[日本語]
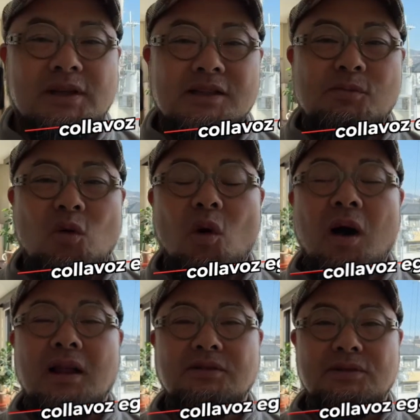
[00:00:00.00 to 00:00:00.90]
月も後
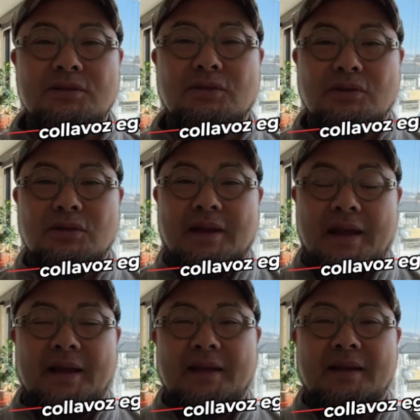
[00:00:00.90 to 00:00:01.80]
半ということ
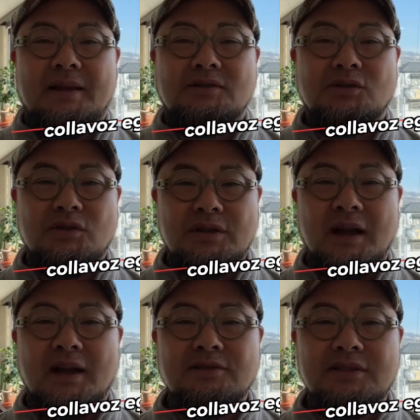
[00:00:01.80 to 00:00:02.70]
で、徐々に
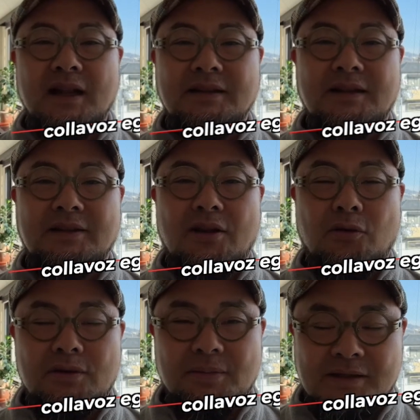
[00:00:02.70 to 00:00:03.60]
春になってきて
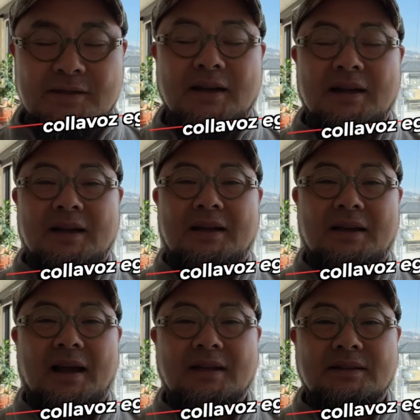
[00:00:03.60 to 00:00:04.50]
おります。
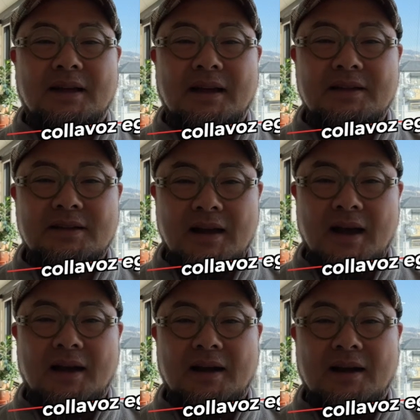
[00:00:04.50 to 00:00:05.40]
暖かい日
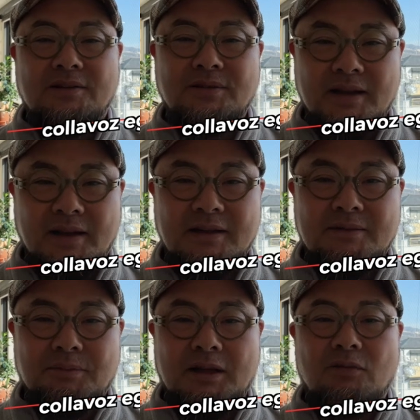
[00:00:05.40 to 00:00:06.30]
が増えたり、
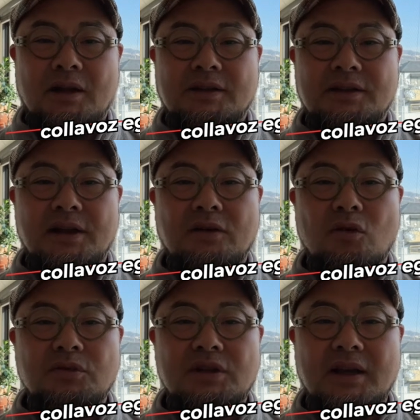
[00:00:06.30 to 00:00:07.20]
またこうやって冷え
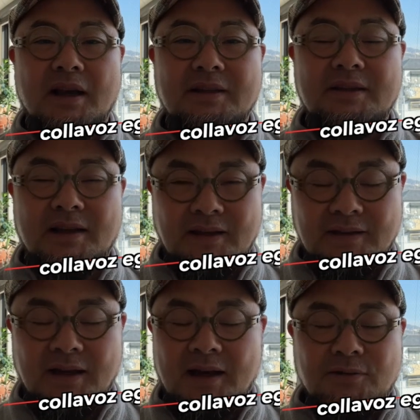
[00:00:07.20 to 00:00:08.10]
込む日が
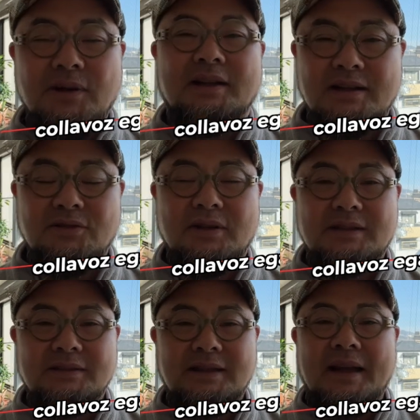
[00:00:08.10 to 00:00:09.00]
増えたりとか
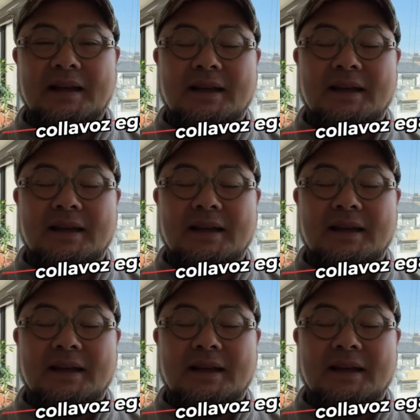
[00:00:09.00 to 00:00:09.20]
ですね。